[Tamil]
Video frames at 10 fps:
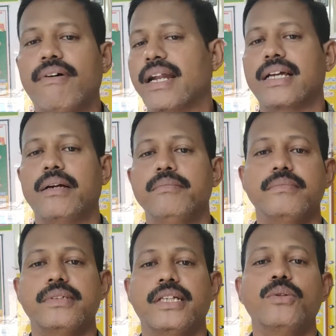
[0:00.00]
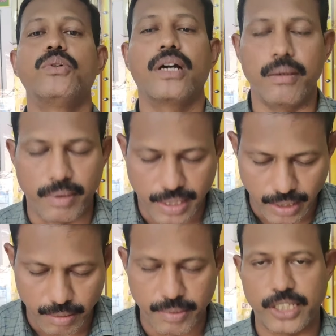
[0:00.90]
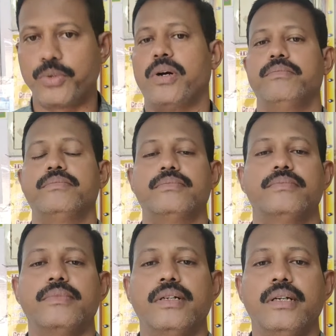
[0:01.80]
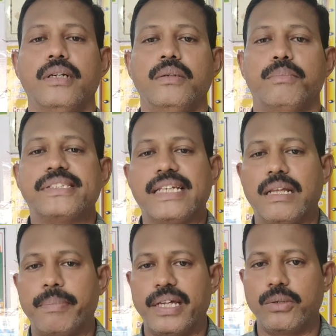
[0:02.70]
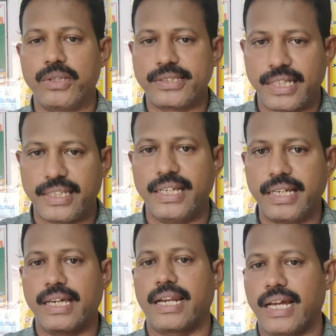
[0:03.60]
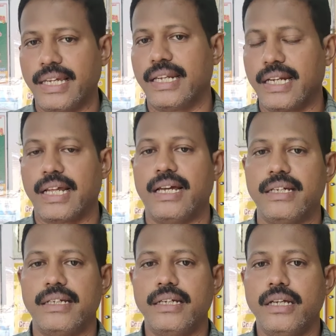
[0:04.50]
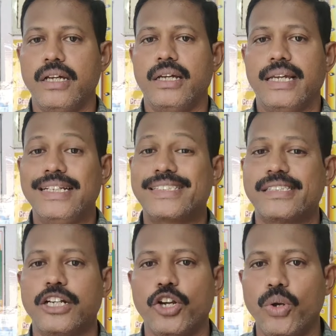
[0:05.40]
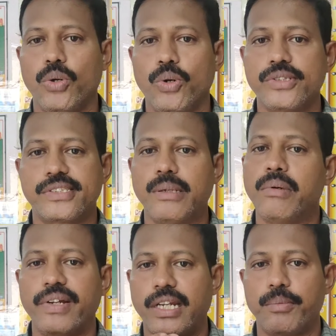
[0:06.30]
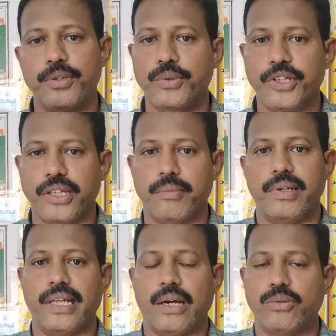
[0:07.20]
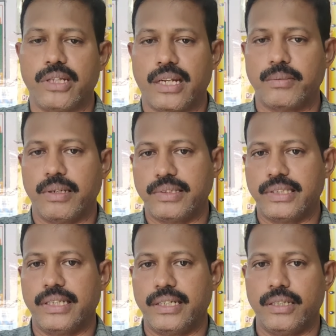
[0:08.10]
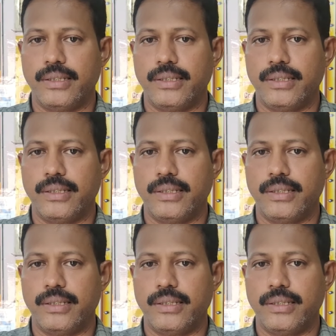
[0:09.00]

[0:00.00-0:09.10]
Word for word: வணக்கம் இது உங்கள் மக்கள் மருத்துவம் இப்போ சில பேர் ஒரு சந்தேகம் கேட்குறாங்க என்னன்னா இன்ஸ்டன்ட் குளுக்கோஸ் நம்ம வீட்டில் போட்டு குடிக்கிறோம் இல்லையா உதாரணமாக வந்து